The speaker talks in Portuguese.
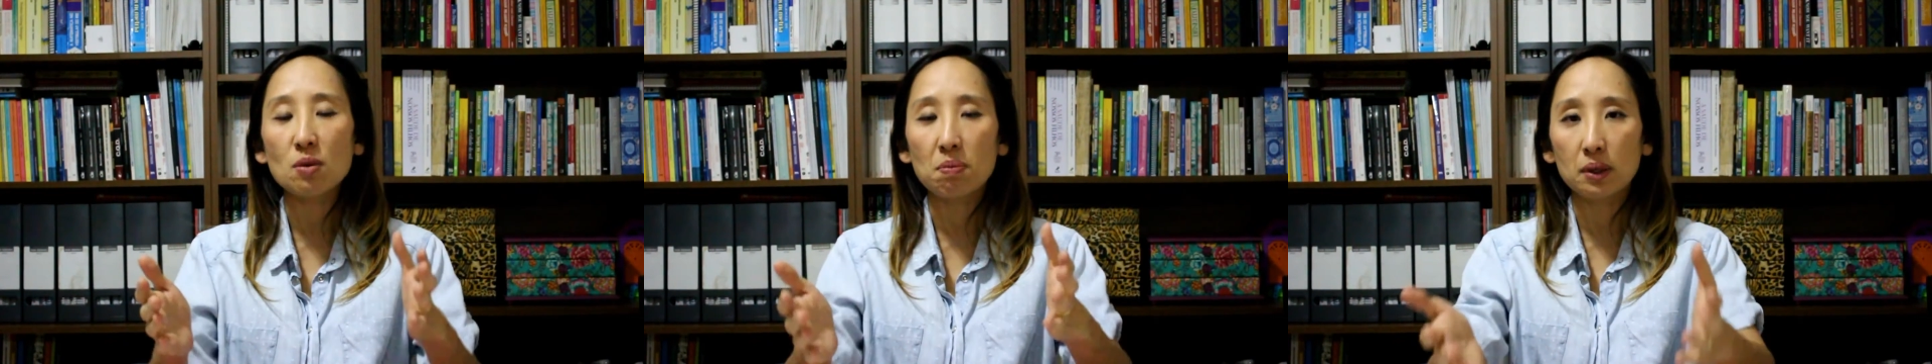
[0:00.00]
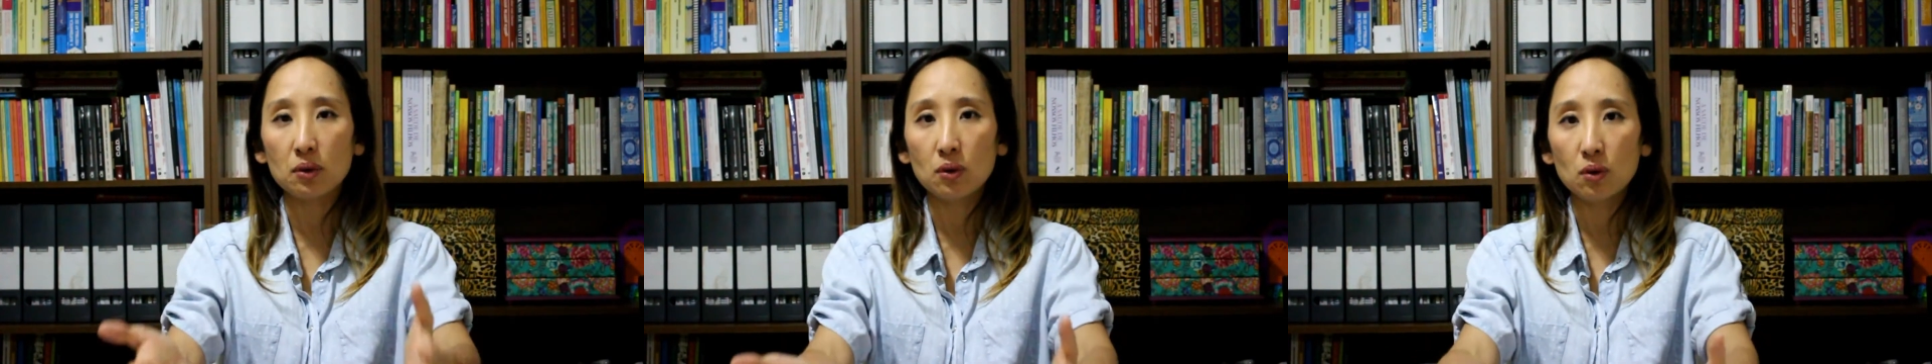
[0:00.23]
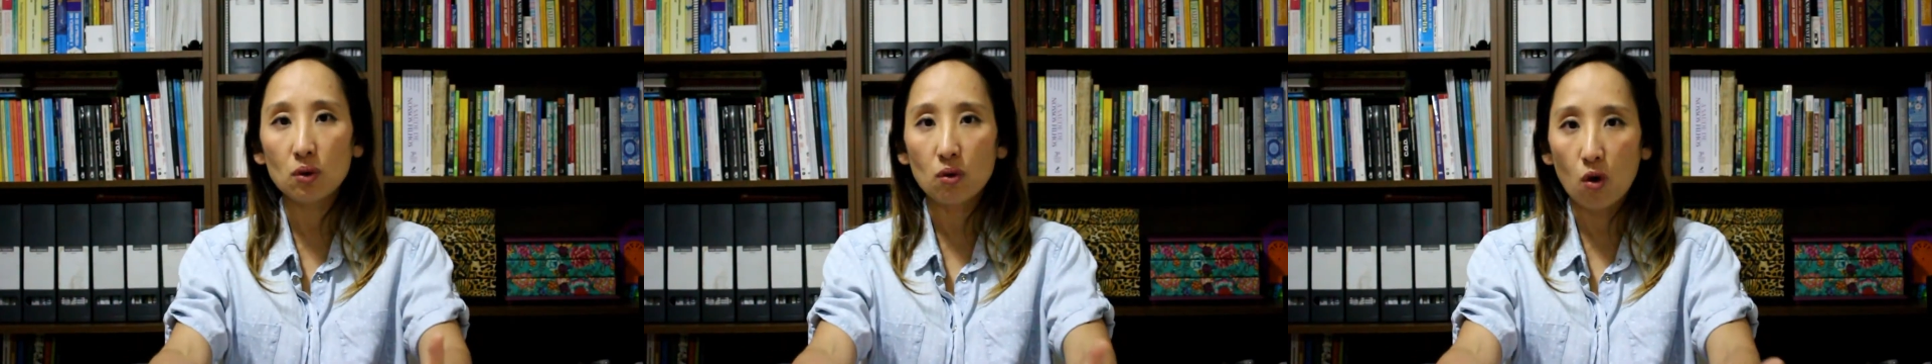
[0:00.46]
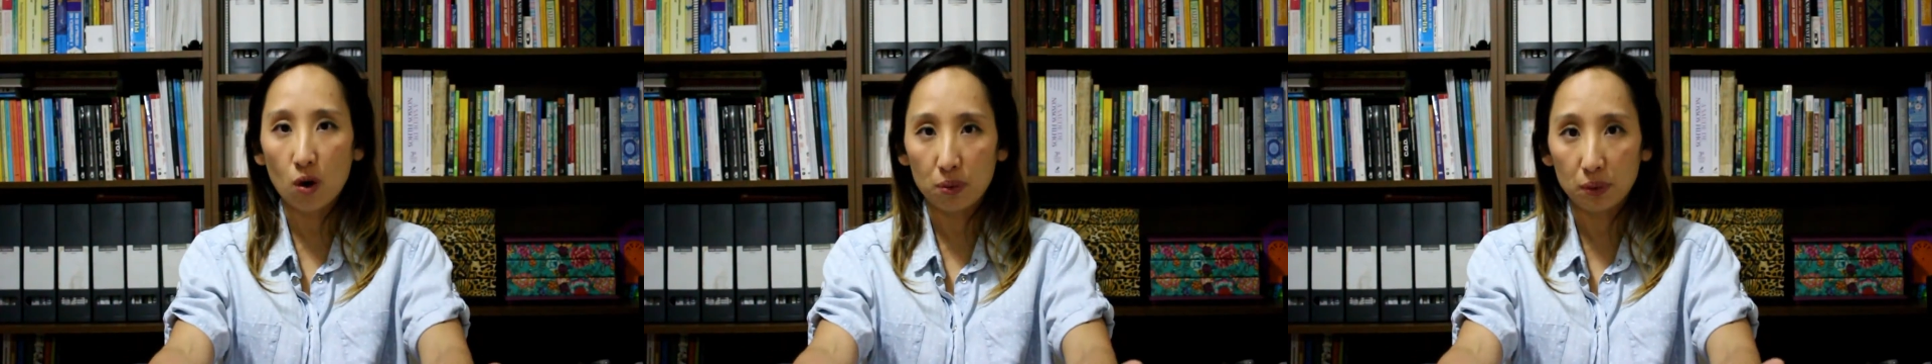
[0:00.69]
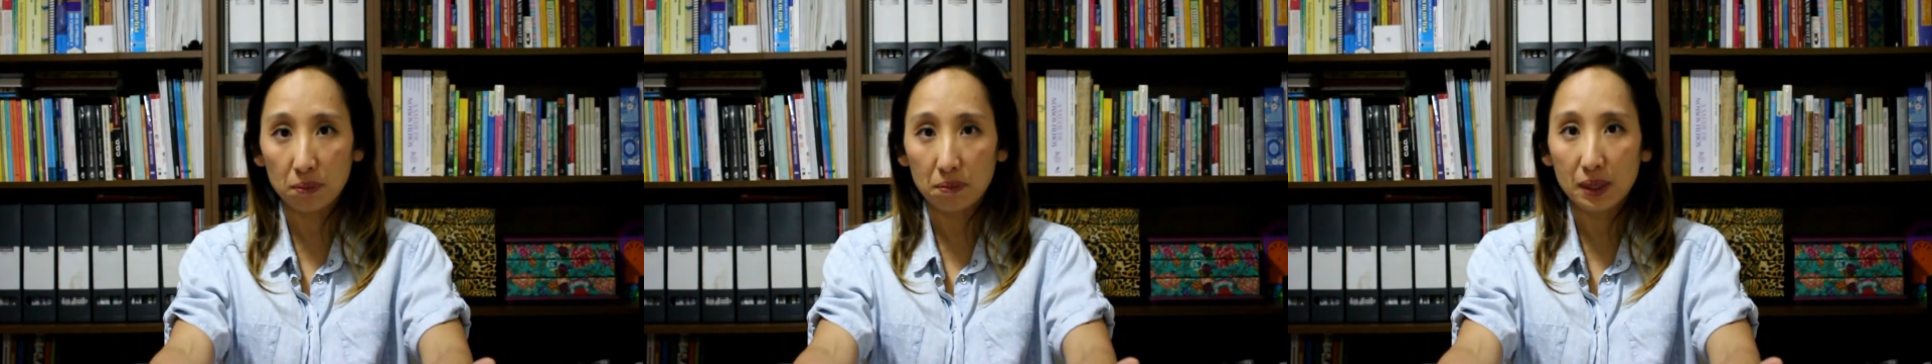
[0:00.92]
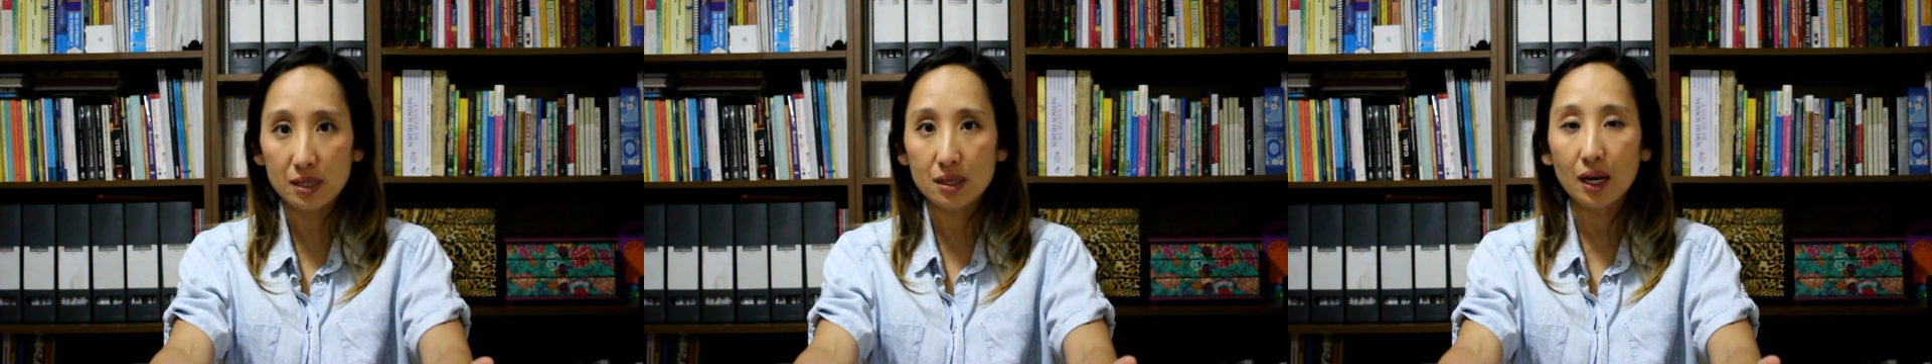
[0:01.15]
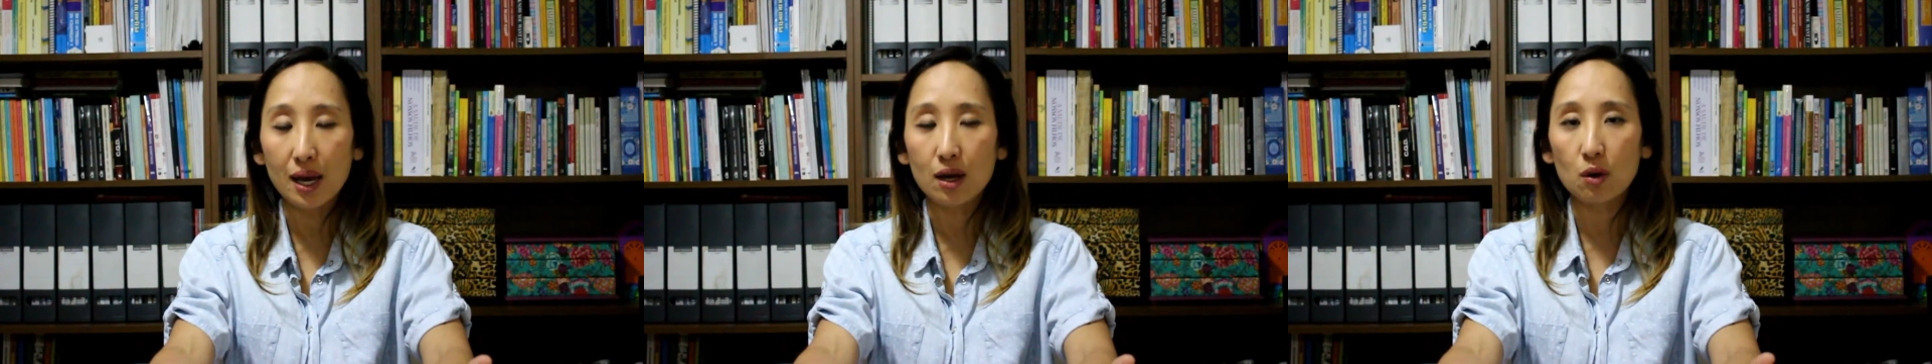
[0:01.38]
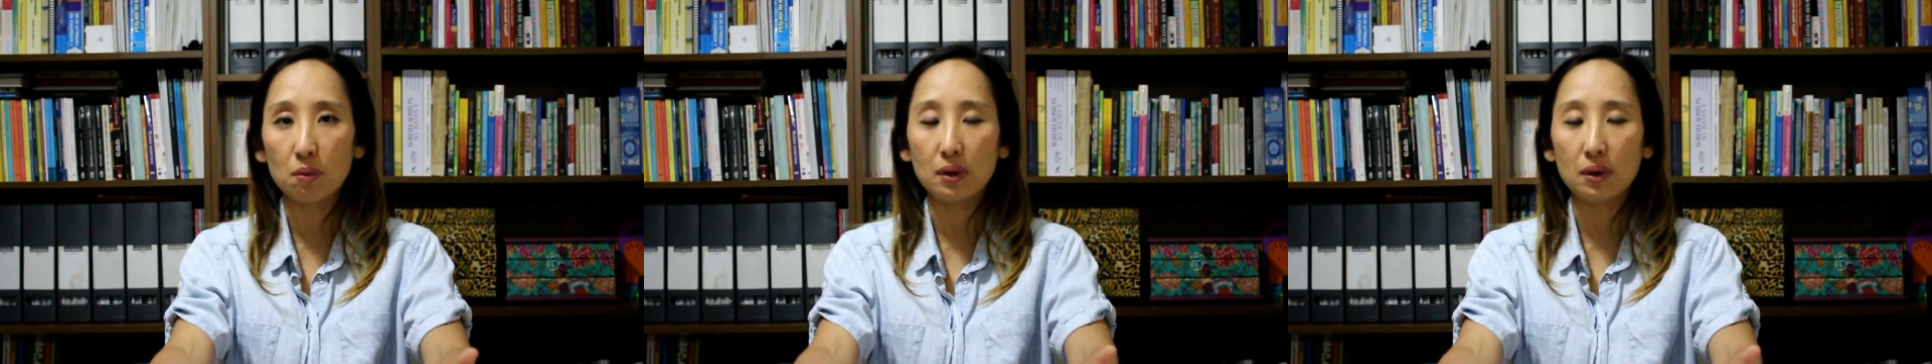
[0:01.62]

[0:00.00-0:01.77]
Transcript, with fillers: pro corpo brasileiro,